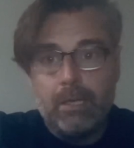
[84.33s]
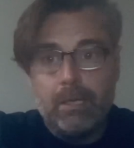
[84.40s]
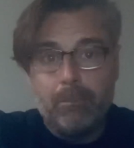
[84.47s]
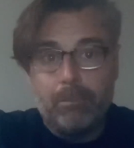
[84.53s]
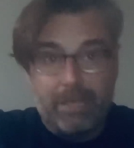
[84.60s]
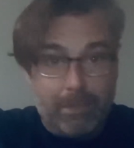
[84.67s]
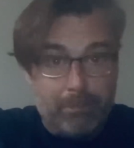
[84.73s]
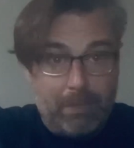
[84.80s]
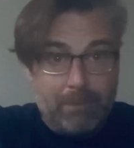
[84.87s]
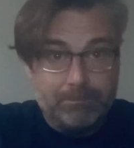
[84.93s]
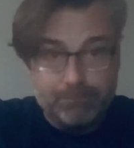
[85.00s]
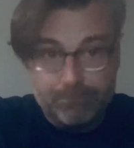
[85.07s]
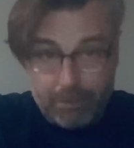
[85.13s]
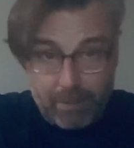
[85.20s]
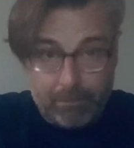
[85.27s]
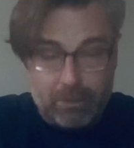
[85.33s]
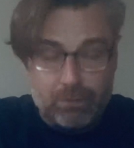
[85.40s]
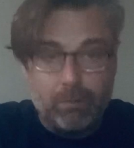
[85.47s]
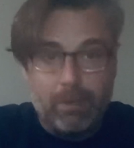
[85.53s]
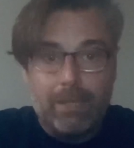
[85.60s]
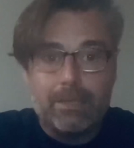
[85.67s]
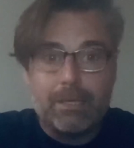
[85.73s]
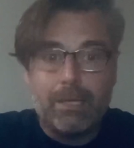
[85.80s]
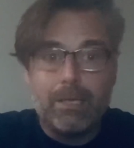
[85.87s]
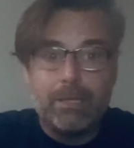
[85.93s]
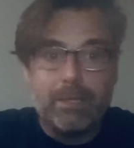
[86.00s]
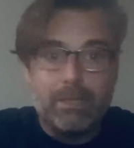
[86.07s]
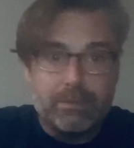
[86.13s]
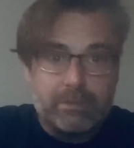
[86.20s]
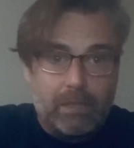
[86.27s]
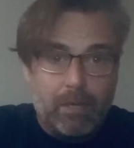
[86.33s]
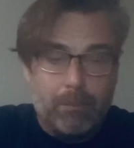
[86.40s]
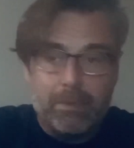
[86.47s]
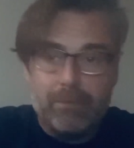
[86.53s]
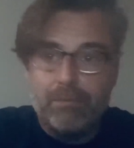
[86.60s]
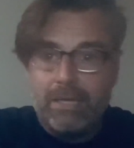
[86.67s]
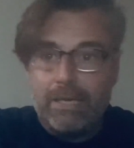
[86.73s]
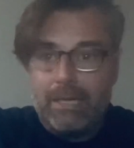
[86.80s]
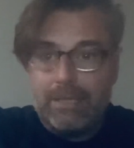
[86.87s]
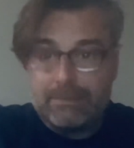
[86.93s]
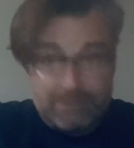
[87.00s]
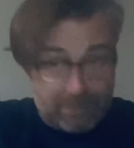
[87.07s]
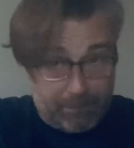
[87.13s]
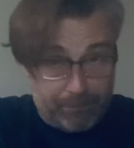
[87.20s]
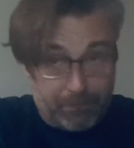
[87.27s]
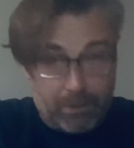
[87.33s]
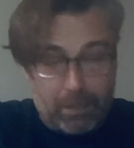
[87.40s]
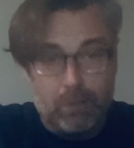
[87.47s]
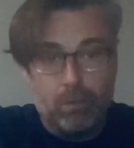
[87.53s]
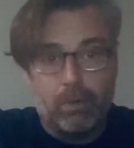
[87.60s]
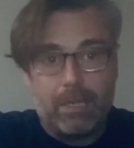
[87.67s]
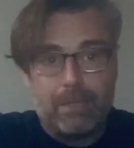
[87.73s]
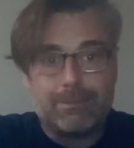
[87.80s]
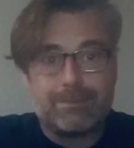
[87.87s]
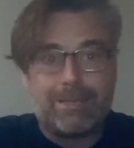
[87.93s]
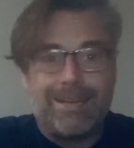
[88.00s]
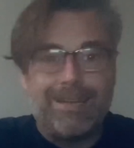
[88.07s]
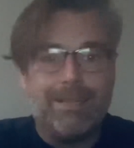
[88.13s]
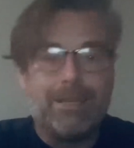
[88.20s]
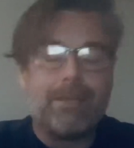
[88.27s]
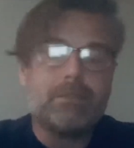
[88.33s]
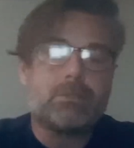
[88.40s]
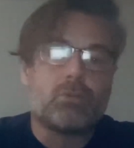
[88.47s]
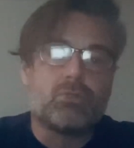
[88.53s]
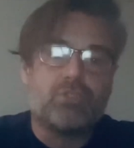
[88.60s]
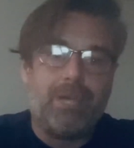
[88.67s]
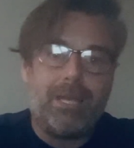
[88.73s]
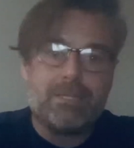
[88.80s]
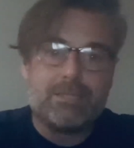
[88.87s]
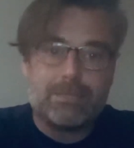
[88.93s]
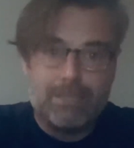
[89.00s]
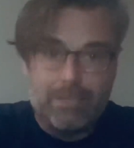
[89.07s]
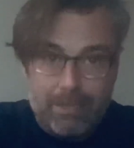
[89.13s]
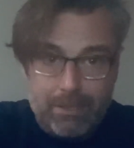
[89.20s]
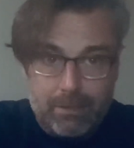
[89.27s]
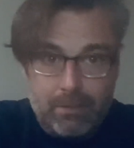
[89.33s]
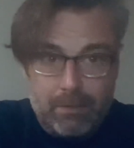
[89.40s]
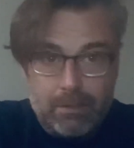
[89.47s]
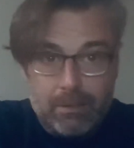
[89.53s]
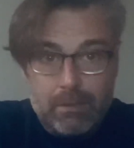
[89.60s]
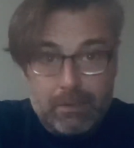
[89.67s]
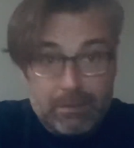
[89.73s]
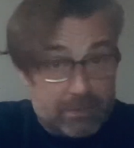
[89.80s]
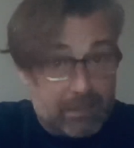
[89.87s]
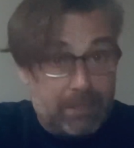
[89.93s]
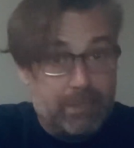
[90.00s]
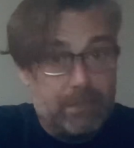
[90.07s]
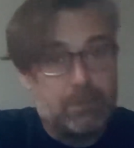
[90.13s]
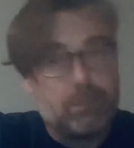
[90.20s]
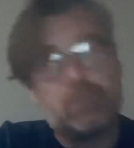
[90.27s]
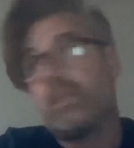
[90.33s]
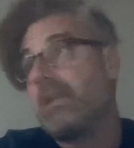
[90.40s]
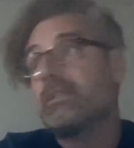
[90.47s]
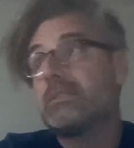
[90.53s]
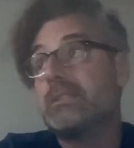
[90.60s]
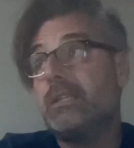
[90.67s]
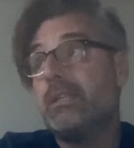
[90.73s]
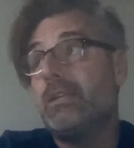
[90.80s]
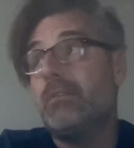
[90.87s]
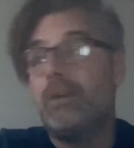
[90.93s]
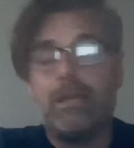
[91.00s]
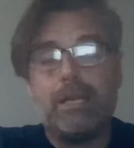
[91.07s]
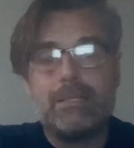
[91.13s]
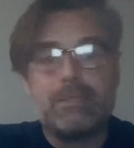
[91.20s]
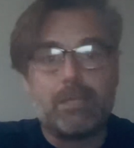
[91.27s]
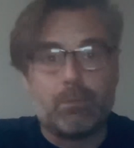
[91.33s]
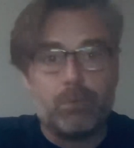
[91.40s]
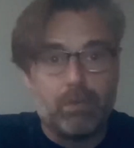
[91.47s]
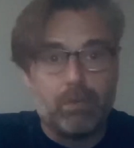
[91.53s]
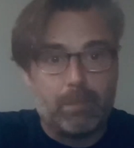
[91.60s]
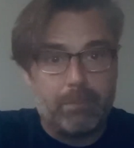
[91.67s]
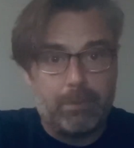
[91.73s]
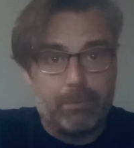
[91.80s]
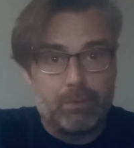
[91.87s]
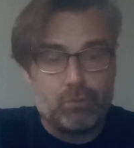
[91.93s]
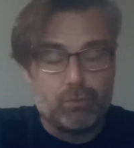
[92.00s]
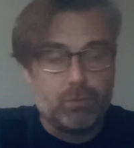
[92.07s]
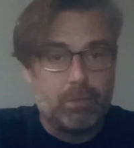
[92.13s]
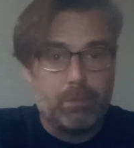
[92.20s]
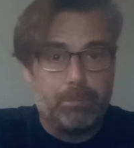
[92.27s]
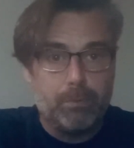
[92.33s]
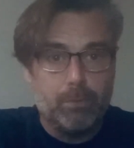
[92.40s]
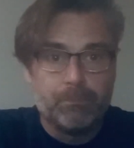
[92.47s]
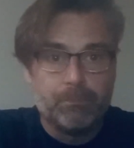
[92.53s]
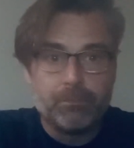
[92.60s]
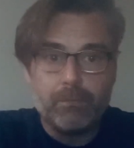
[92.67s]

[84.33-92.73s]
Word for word: prima, prima squadra in esame, Venezia. Allora, tra le retrocesse tra le retrocesse il Venezia è quello che mi è piaciuto di più.